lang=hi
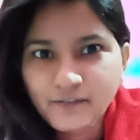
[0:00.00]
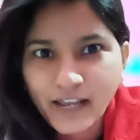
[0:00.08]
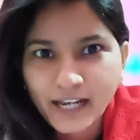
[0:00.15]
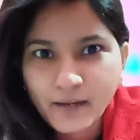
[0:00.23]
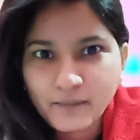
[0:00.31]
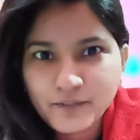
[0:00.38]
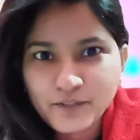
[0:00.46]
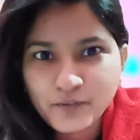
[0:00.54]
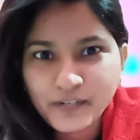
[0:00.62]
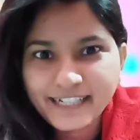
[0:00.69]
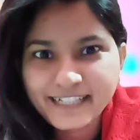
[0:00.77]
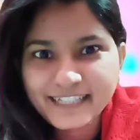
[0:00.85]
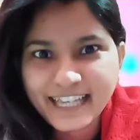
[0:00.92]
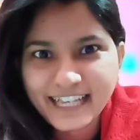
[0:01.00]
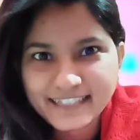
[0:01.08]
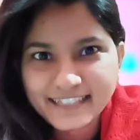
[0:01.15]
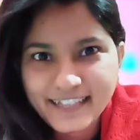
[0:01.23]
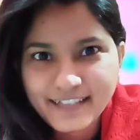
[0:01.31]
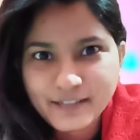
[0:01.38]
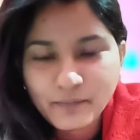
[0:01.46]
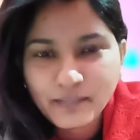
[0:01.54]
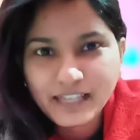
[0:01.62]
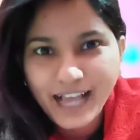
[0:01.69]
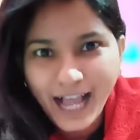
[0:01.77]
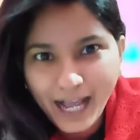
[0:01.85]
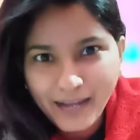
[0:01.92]
वेलकम स्टूडेंट्स कैसे हैं सभी
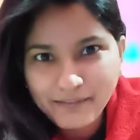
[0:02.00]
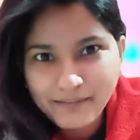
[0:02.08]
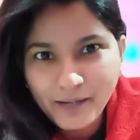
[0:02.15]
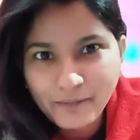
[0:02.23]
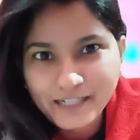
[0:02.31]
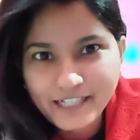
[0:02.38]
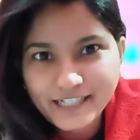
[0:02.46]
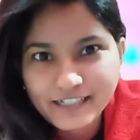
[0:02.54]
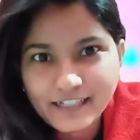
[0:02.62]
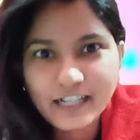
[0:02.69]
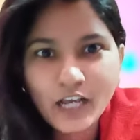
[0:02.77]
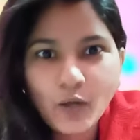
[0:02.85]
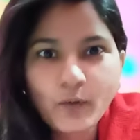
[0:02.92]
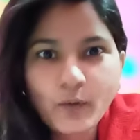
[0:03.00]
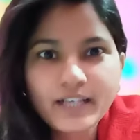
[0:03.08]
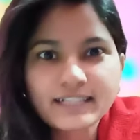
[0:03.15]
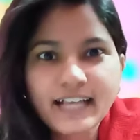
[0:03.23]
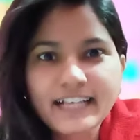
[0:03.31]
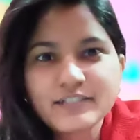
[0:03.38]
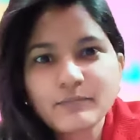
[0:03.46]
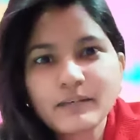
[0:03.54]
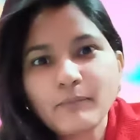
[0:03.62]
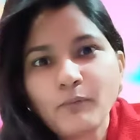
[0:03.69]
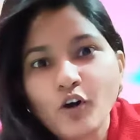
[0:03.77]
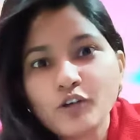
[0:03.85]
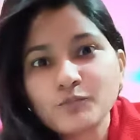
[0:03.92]
आपका अपने चैनल क्विक साइंस
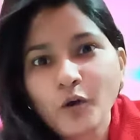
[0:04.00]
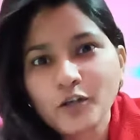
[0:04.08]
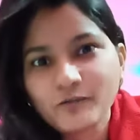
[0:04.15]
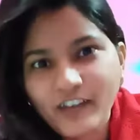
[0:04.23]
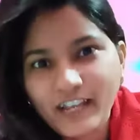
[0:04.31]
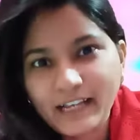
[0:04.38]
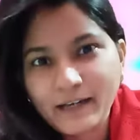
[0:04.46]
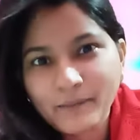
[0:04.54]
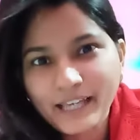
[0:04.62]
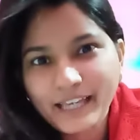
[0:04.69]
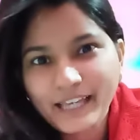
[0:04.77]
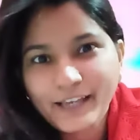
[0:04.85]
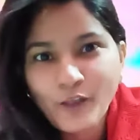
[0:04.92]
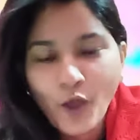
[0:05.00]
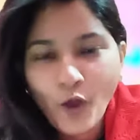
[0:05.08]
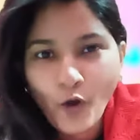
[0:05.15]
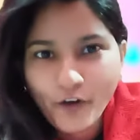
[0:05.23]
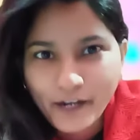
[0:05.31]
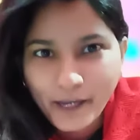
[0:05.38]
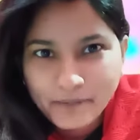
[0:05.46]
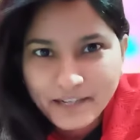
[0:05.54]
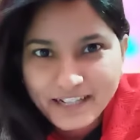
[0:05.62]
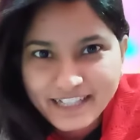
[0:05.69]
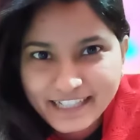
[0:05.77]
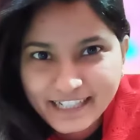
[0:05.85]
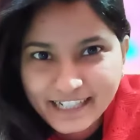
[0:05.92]
में बहुत बहुत वेलकम है और आपके
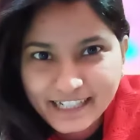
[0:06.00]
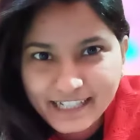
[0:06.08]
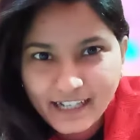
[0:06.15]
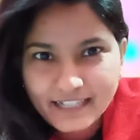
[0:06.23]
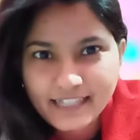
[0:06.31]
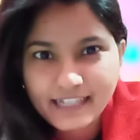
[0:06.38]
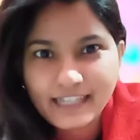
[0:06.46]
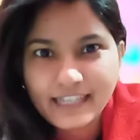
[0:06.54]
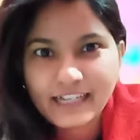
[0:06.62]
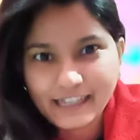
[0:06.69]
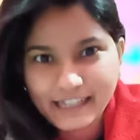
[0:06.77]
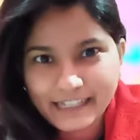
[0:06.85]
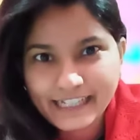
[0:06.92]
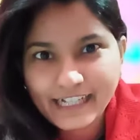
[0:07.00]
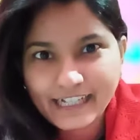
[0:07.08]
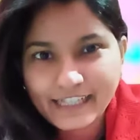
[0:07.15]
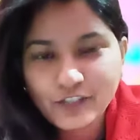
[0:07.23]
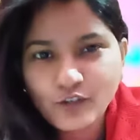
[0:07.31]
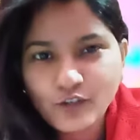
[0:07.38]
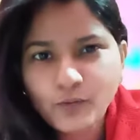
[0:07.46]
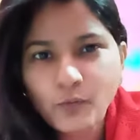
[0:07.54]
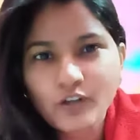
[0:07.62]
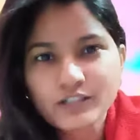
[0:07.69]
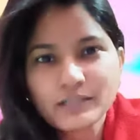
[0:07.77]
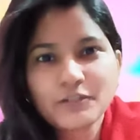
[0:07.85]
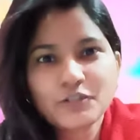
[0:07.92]
सी टेट e की आंसर की कल ही आ गई थी और
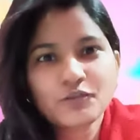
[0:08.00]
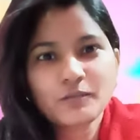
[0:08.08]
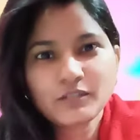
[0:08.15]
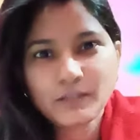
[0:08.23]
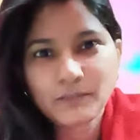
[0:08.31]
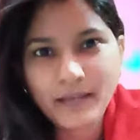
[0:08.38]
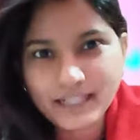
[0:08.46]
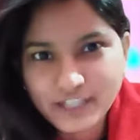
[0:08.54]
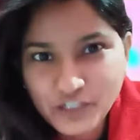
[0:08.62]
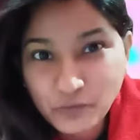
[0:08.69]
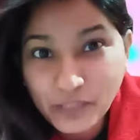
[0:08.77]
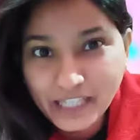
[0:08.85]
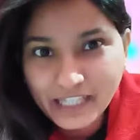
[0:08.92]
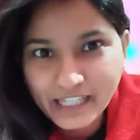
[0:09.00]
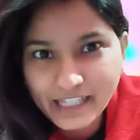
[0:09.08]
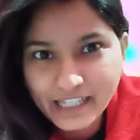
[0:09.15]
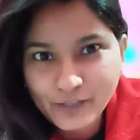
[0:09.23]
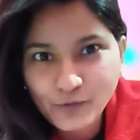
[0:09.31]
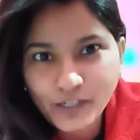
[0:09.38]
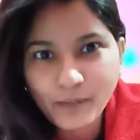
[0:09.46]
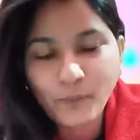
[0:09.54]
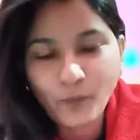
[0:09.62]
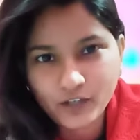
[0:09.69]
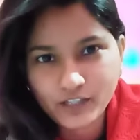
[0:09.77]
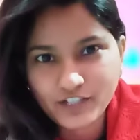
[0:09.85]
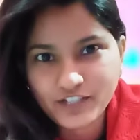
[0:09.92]
बहुत से बच्चों ने मुझे मैसेज भी किए कि उनके
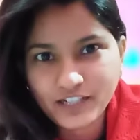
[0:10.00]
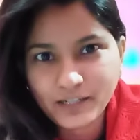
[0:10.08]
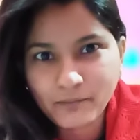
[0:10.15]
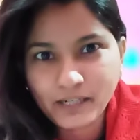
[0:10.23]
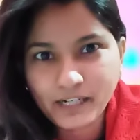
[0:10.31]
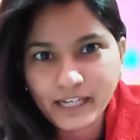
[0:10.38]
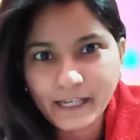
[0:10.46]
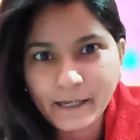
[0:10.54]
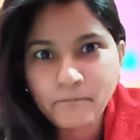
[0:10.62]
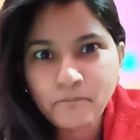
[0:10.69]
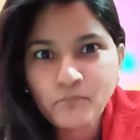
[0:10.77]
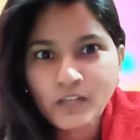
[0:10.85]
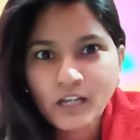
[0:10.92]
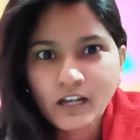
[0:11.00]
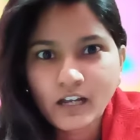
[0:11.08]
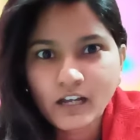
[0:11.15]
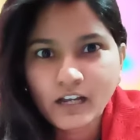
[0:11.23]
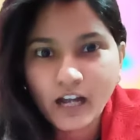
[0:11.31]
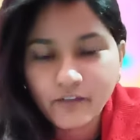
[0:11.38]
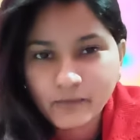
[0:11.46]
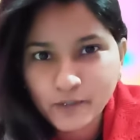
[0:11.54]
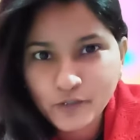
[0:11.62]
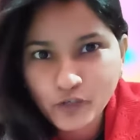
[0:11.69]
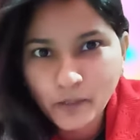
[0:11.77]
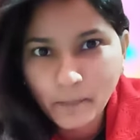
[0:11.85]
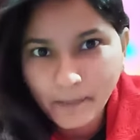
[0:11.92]
बहुत अच्छे नंबर आए हैं काफ़ी
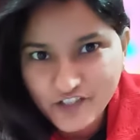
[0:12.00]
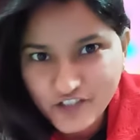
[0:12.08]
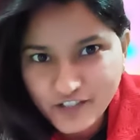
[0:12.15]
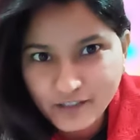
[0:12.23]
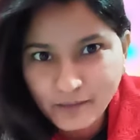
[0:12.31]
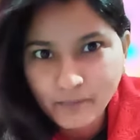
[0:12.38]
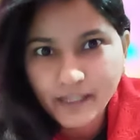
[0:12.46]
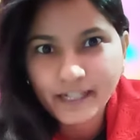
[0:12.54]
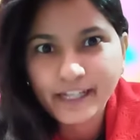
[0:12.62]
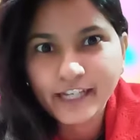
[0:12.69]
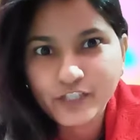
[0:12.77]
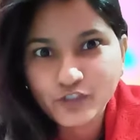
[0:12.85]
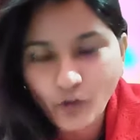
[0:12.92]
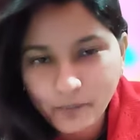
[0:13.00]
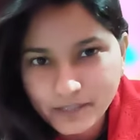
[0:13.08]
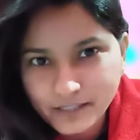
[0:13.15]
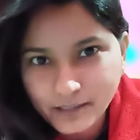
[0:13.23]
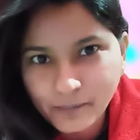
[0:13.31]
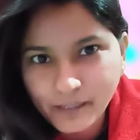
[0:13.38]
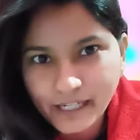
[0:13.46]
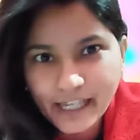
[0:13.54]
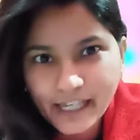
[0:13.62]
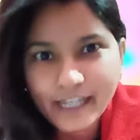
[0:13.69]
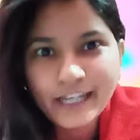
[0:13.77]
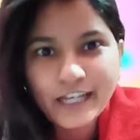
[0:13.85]
बच्चों के 25 नंबर हैं 24 नंबर हैं